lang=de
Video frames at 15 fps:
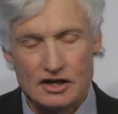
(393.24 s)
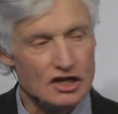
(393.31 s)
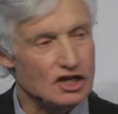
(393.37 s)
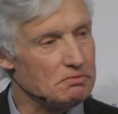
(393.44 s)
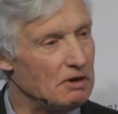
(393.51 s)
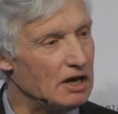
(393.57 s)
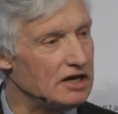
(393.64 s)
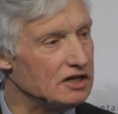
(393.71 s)

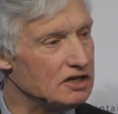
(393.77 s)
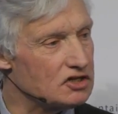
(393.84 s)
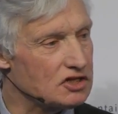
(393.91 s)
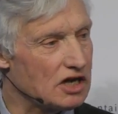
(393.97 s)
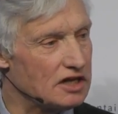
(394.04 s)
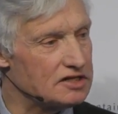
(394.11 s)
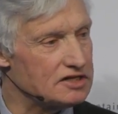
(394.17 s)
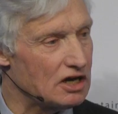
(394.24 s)
Ich meine, das
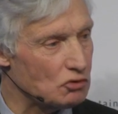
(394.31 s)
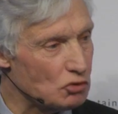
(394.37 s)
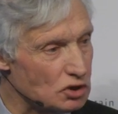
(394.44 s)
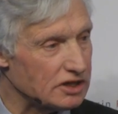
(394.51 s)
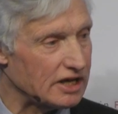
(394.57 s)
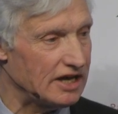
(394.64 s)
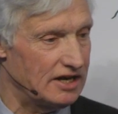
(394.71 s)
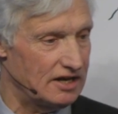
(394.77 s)
kann sehr
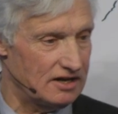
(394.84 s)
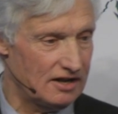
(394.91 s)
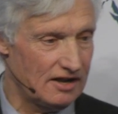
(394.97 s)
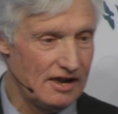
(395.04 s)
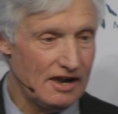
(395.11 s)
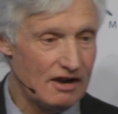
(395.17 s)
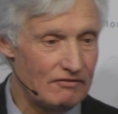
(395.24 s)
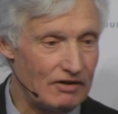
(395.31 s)
gut gehen,
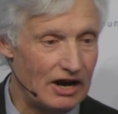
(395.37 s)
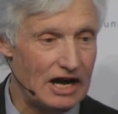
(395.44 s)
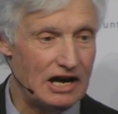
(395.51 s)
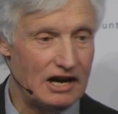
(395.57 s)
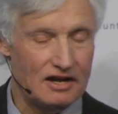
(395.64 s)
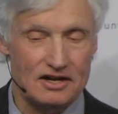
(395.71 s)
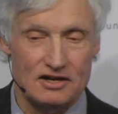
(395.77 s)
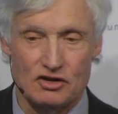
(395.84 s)

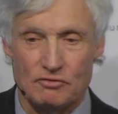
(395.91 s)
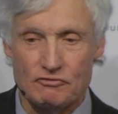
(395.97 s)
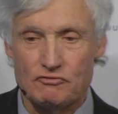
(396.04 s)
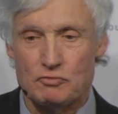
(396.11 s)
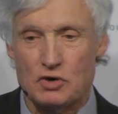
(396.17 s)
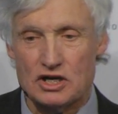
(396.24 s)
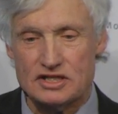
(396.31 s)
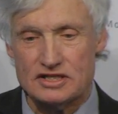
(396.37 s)
weil
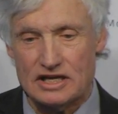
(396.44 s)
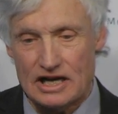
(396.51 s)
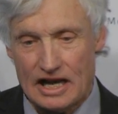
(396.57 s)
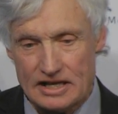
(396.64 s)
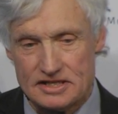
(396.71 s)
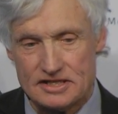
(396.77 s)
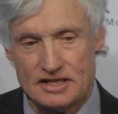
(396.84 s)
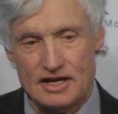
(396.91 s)
Nymphenburg ist die
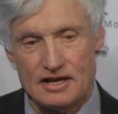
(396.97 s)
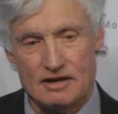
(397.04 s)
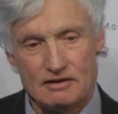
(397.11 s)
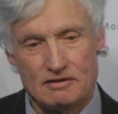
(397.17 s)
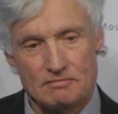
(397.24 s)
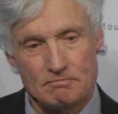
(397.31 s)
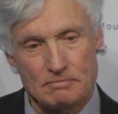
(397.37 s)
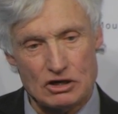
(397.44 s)
letzte
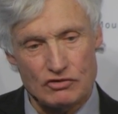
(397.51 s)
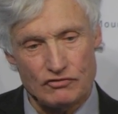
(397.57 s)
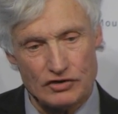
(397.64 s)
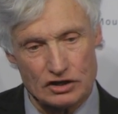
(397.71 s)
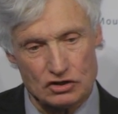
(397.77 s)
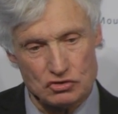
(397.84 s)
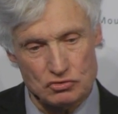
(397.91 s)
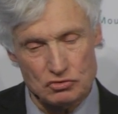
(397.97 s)

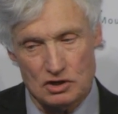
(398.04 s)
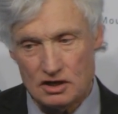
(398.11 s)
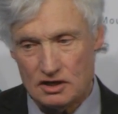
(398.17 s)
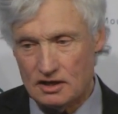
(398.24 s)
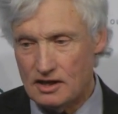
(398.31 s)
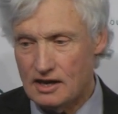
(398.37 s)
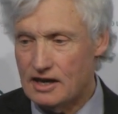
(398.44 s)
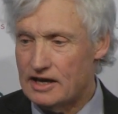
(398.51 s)
Manufaktur,
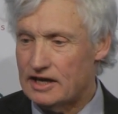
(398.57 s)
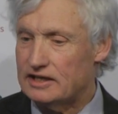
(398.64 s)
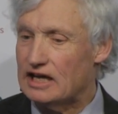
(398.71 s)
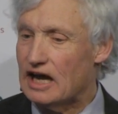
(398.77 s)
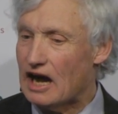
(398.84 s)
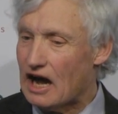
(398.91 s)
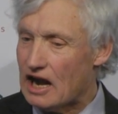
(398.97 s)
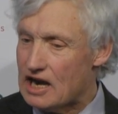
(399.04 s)
in
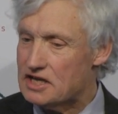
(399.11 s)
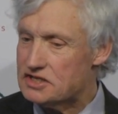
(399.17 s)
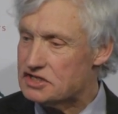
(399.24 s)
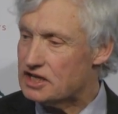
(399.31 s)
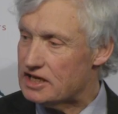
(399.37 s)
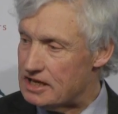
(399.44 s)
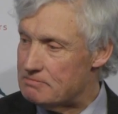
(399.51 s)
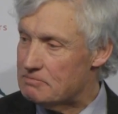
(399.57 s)
der
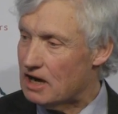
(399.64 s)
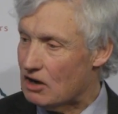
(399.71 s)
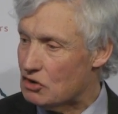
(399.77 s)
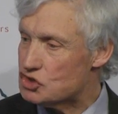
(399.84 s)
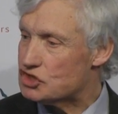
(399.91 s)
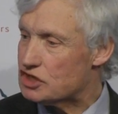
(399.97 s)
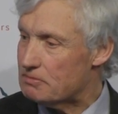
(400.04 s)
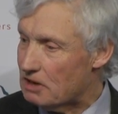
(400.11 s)
alles im
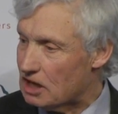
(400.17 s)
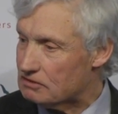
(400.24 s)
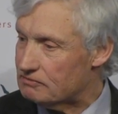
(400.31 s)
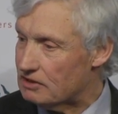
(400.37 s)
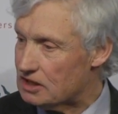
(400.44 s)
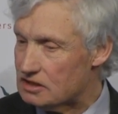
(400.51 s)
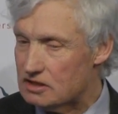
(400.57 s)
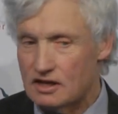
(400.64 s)
Haus gemacht
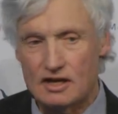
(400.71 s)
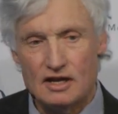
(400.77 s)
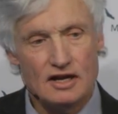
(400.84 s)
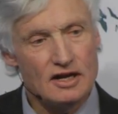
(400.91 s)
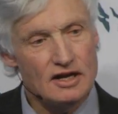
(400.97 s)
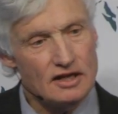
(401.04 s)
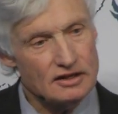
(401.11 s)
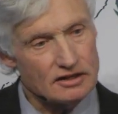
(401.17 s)
wird.
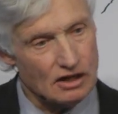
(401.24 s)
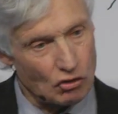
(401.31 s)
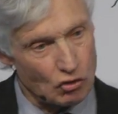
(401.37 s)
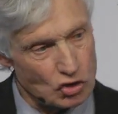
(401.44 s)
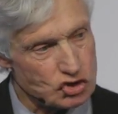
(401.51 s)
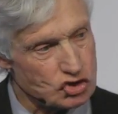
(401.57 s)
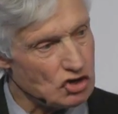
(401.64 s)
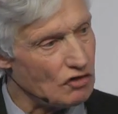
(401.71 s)
Der
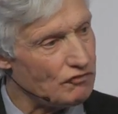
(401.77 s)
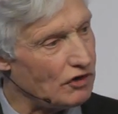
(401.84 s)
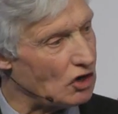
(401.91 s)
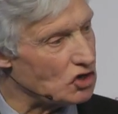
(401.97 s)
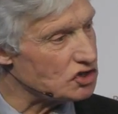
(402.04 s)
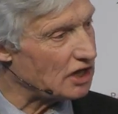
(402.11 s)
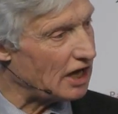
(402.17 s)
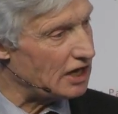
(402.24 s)
Rohstoff
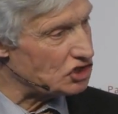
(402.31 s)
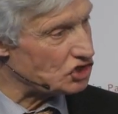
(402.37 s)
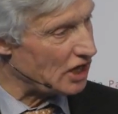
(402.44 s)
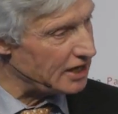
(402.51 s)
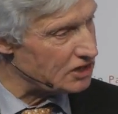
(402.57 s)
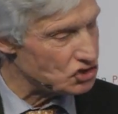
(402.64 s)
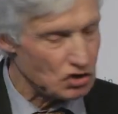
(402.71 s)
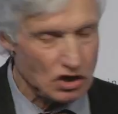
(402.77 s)
aus drei
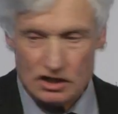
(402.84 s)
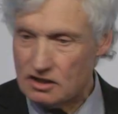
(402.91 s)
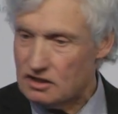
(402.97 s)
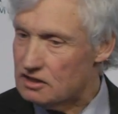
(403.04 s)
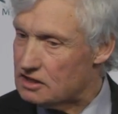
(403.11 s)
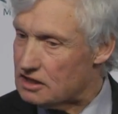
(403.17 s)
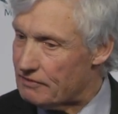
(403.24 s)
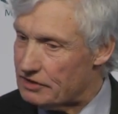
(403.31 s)

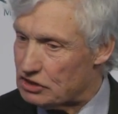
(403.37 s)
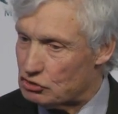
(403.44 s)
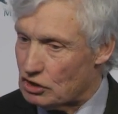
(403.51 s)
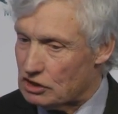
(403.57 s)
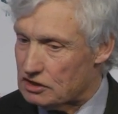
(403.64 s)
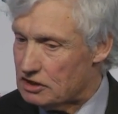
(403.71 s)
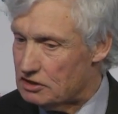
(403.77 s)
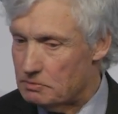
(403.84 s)
Steinsorten, der wird
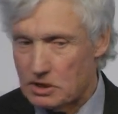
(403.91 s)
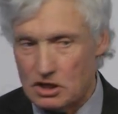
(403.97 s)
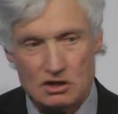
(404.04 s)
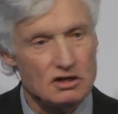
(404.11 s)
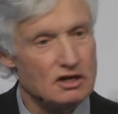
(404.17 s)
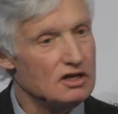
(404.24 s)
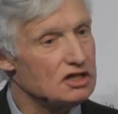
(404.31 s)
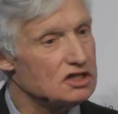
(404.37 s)
dort
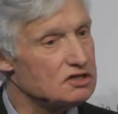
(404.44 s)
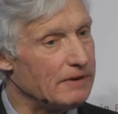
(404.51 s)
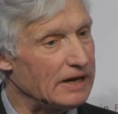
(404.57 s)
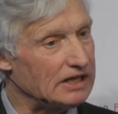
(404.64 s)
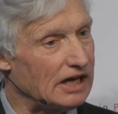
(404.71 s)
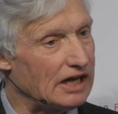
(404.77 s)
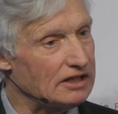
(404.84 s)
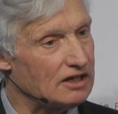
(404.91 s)
über
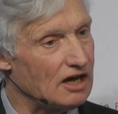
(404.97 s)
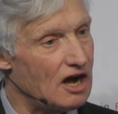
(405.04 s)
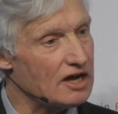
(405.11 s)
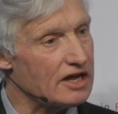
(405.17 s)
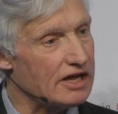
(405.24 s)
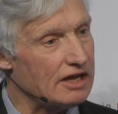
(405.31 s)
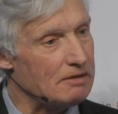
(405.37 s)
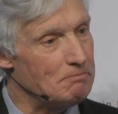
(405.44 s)
zwei, drei
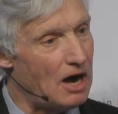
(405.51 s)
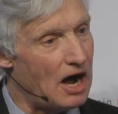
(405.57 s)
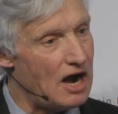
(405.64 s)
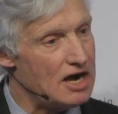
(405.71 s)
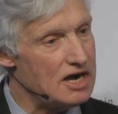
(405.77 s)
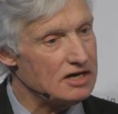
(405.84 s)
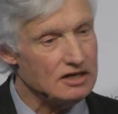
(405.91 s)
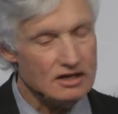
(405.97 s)
Tage
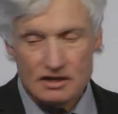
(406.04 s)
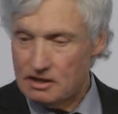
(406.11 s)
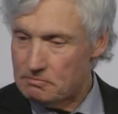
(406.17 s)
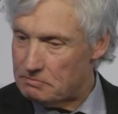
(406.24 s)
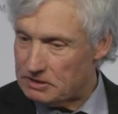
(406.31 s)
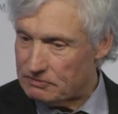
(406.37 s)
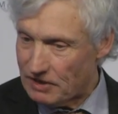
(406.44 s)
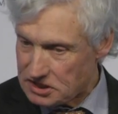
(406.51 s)
gemahlen
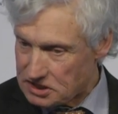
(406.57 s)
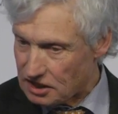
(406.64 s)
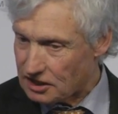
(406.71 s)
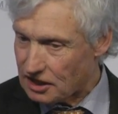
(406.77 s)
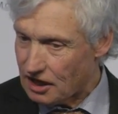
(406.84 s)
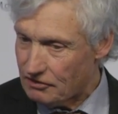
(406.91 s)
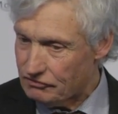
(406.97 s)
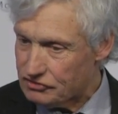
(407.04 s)
mit
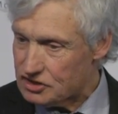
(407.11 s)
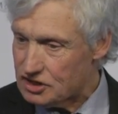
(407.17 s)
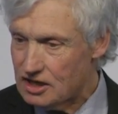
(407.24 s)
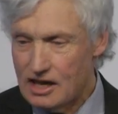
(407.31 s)
Wasserkraft.